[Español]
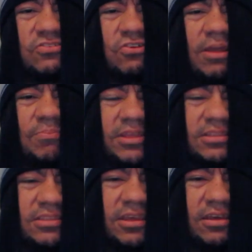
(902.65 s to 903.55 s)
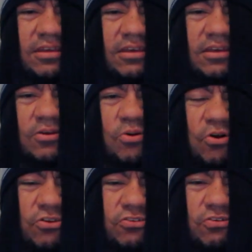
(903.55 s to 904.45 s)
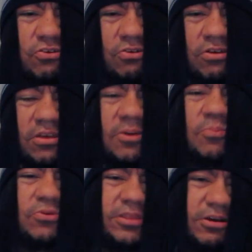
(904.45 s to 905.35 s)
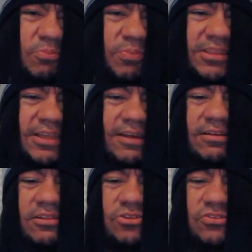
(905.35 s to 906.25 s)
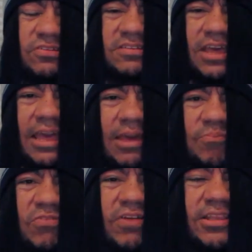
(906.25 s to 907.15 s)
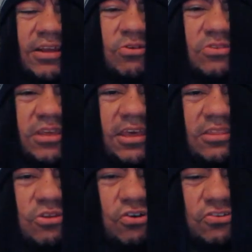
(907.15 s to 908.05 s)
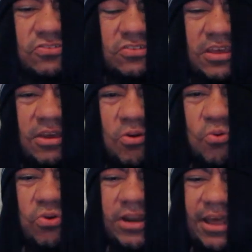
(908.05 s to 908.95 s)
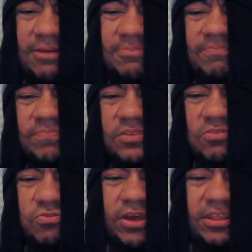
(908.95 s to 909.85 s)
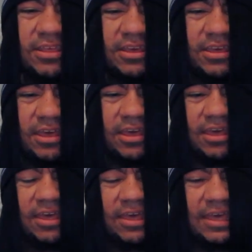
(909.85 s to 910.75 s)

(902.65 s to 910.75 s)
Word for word: solamente 8 pude completar. Entonces, me faltaron eh, dos. Eh, una fue de que